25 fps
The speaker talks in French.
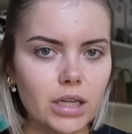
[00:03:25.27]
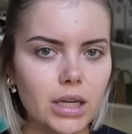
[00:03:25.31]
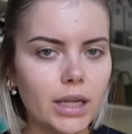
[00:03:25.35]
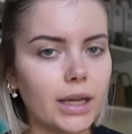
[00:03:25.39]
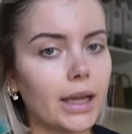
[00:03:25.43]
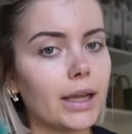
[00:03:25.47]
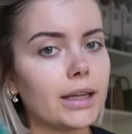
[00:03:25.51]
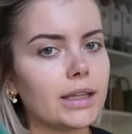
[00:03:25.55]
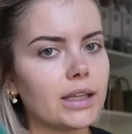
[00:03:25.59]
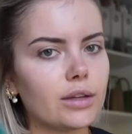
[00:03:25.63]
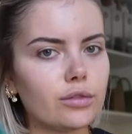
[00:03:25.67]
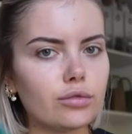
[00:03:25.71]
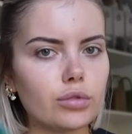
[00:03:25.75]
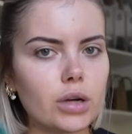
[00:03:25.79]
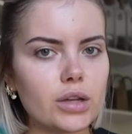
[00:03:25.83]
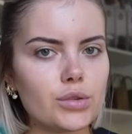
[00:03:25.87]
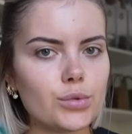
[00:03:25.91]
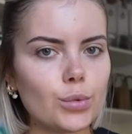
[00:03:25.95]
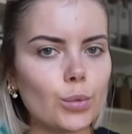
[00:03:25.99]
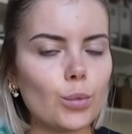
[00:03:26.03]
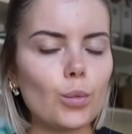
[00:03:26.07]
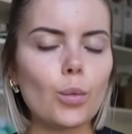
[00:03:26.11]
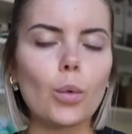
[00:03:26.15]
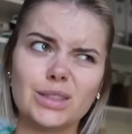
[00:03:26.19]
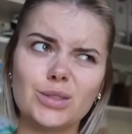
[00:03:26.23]
les règles des fois
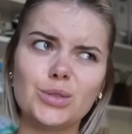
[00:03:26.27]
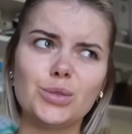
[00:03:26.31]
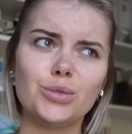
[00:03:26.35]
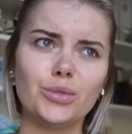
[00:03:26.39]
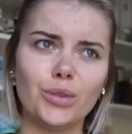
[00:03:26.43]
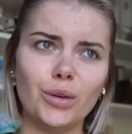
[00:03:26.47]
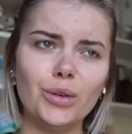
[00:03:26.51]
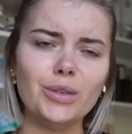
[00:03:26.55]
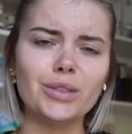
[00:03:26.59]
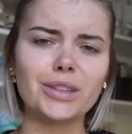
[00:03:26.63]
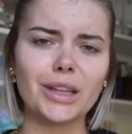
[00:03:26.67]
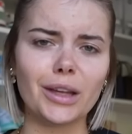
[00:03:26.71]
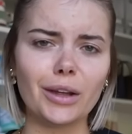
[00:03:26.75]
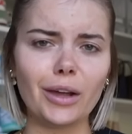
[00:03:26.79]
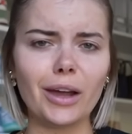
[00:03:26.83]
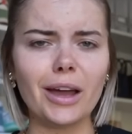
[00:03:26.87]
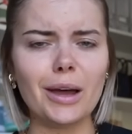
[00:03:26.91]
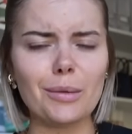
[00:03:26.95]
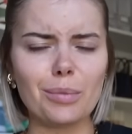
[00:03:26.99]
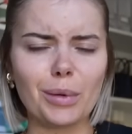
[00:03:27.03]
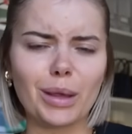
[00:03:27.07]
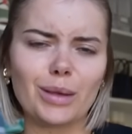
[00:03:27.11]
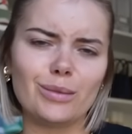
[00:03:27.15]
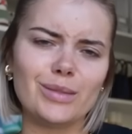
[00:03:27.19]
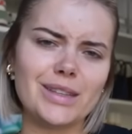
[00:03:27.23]
sont souvent d'ailleurs
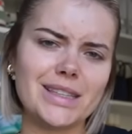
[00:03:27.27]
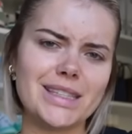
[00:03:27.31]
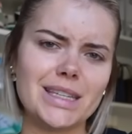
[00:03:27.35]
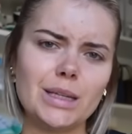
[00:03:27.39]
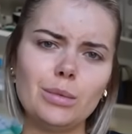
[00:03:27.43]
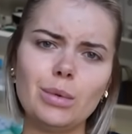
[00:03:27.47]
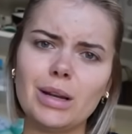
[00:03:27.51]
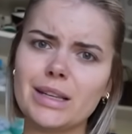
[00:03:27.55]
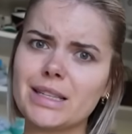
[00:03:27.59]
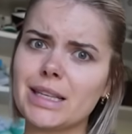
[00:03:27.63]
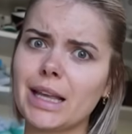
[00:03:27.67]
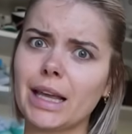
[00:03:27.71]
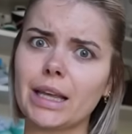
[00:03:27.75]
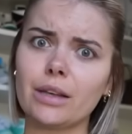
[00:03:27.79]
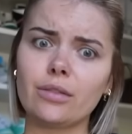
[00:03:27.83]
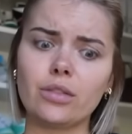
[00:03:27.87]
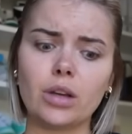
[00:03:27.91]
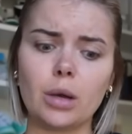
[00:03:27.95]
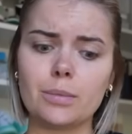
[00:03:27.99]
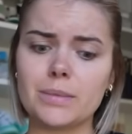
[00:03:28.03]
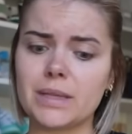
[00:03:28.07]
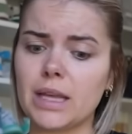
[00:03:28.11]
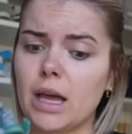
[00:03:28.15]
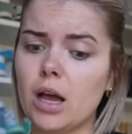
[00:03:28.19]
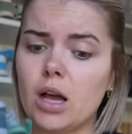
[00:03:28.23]
imprévisibles, elles arrivent
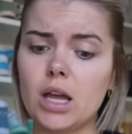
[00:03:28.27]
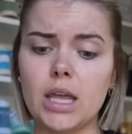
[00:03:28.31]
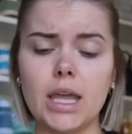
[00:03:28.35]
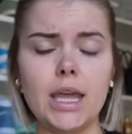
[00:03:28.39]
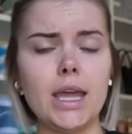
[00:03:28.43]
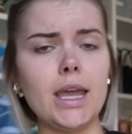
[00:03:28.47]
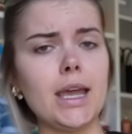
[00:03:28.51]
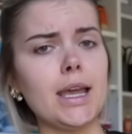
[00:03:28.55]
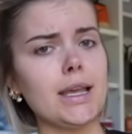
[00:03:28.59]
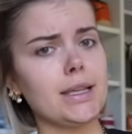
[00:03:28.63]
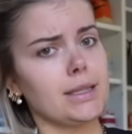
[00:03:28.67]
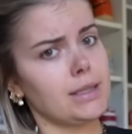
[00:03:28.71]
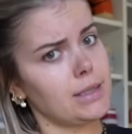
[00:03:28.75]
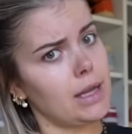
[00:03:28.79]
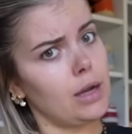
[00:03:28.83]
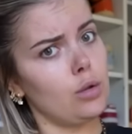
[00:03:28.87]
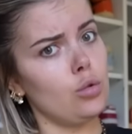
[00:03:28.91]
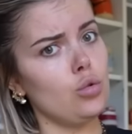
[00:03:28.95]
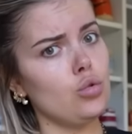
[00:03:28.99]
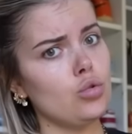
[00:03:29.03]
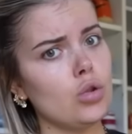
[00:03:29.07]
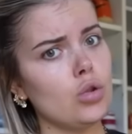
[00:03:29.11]
comme ça. et salut,